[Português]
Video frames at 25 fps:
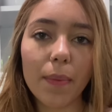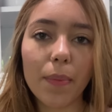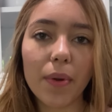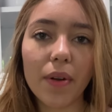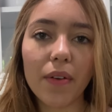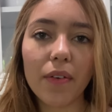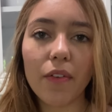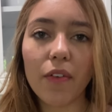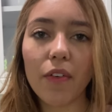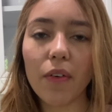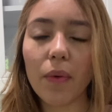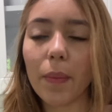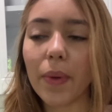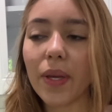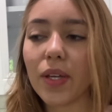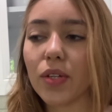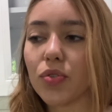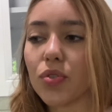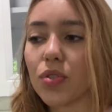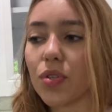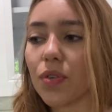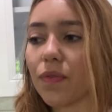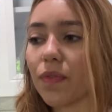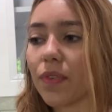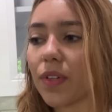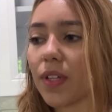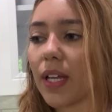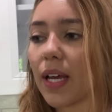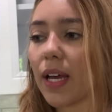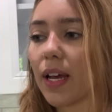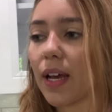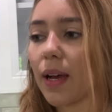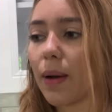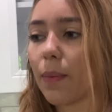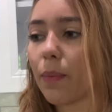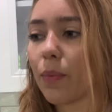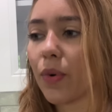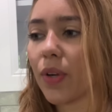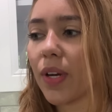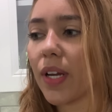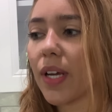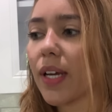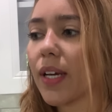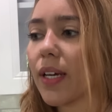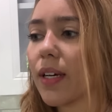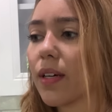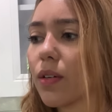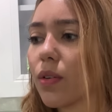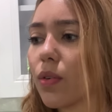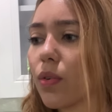Provavelmente eu vou dar
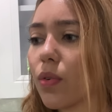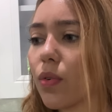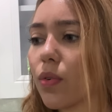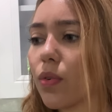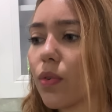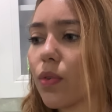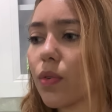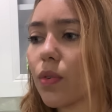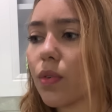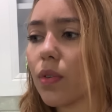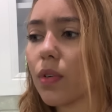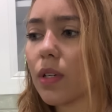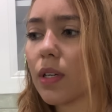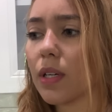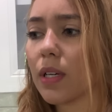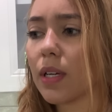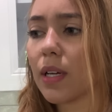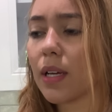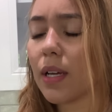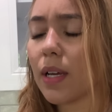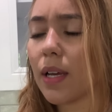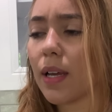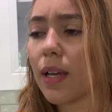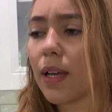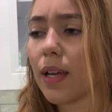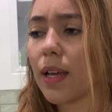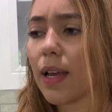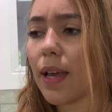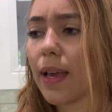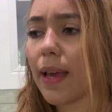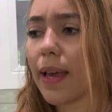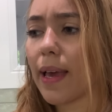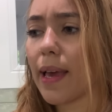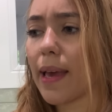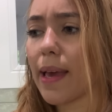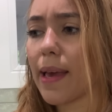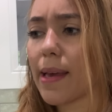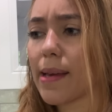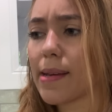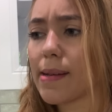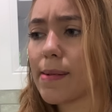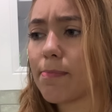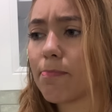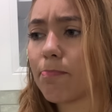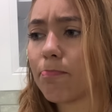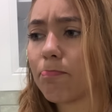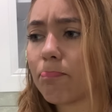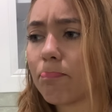morango, é...